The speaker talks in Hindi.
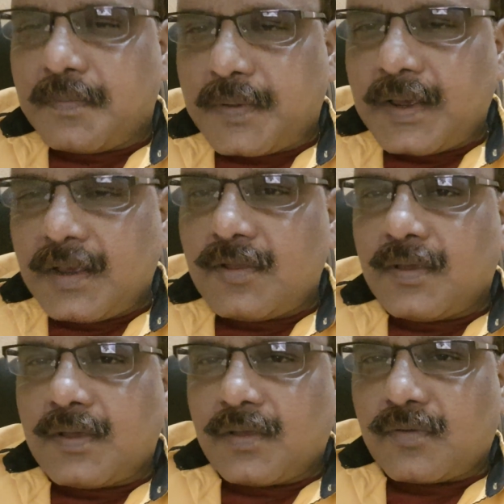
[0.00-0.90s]
भी
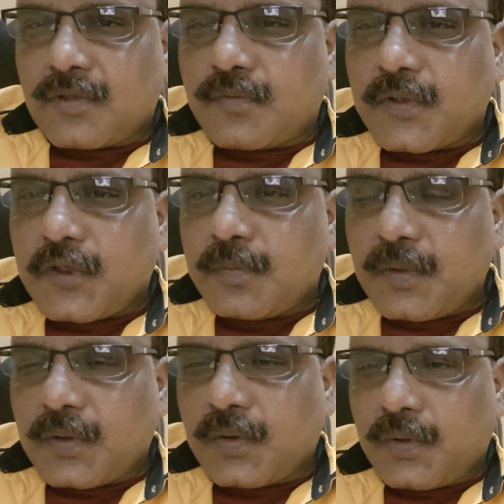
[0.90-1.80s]
सिचुएशन
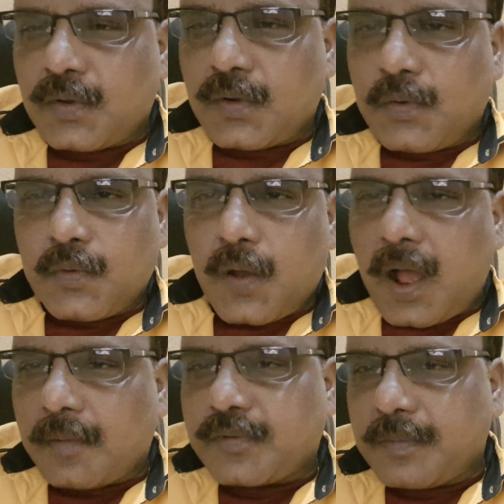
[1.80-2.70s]
में हो वो
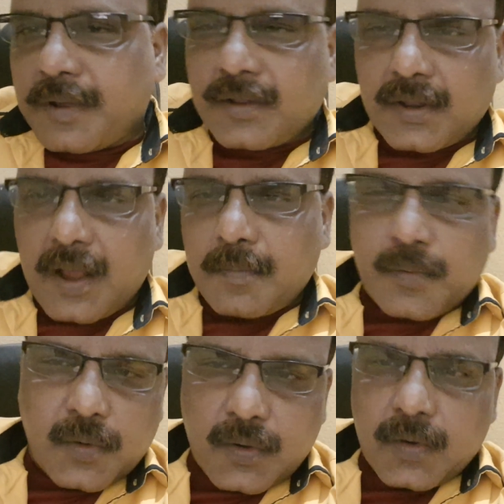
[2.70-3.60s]
आपसे बेहतर
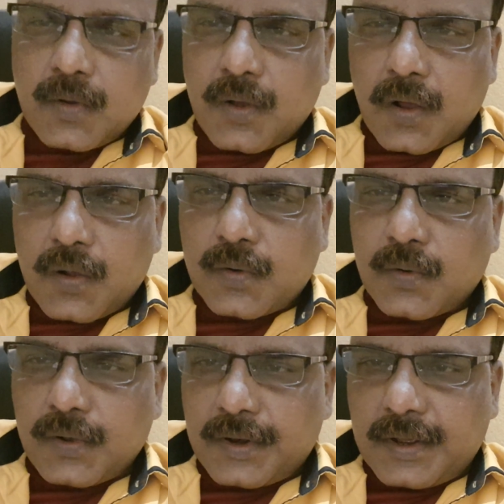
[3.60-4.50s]
आपको और
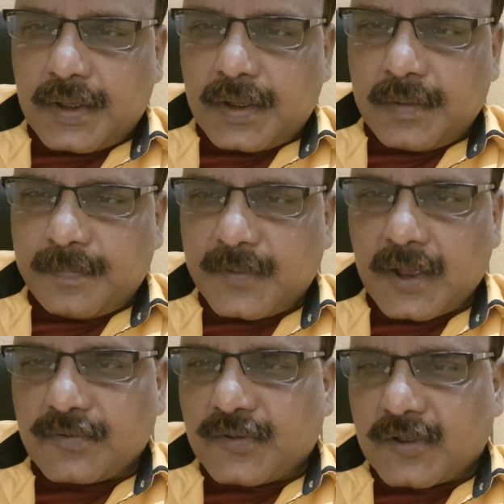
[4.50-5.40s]
कोई नहीं
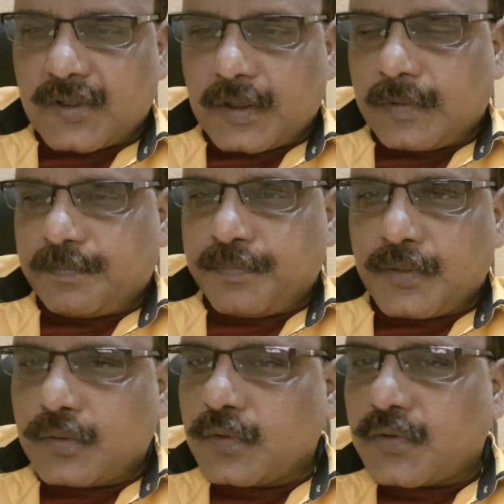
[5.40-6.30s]
जान सकता है
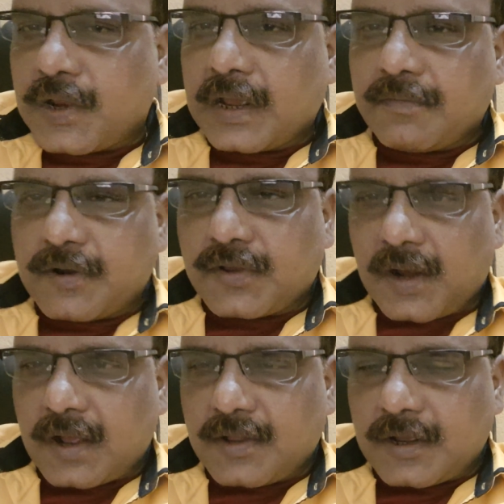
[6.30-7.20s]
दूसरे के बाद
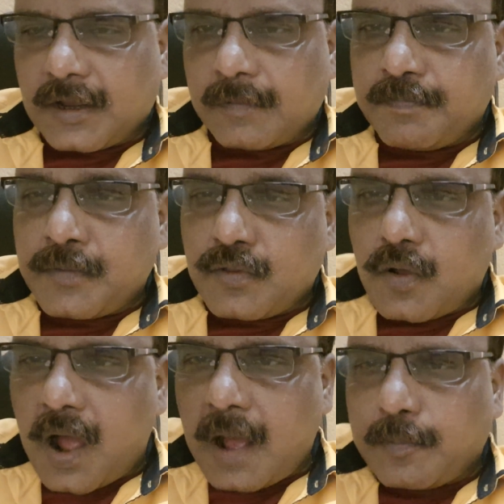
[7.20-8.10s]
सलाह देंगे
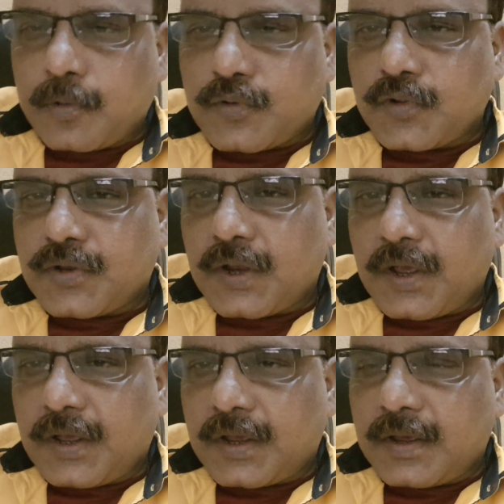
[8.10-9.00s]
तो आपको सोचना
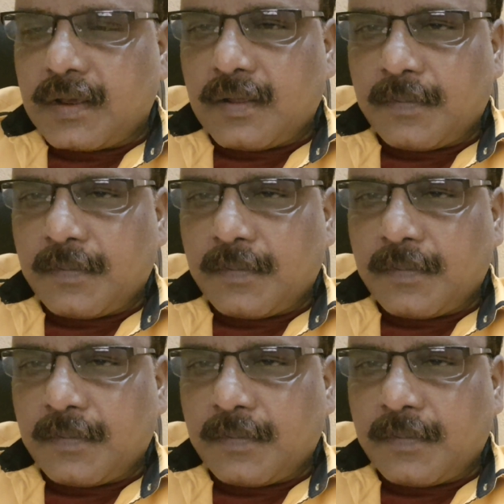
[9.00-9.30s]
है कि